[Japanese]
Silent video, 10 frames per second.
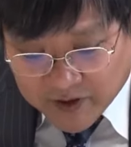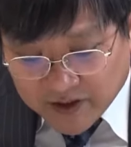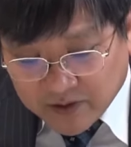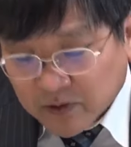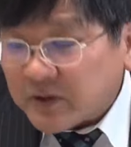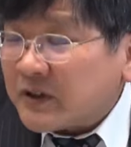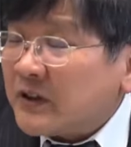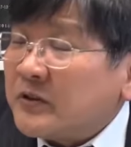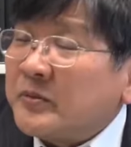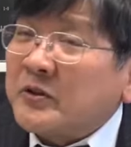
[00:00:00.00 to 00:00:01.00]
馬台国っ
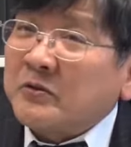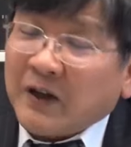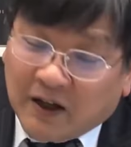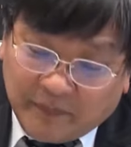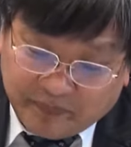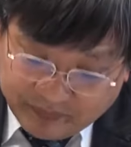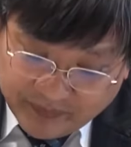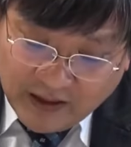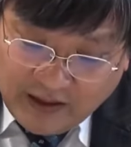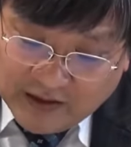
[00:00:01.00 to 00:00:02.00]
ていうものは
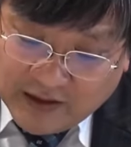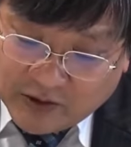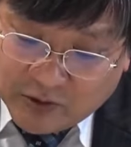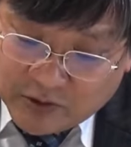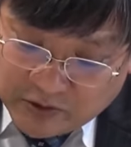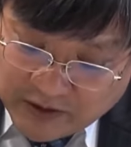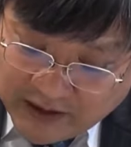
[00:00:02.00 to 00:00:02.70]
大砲軍か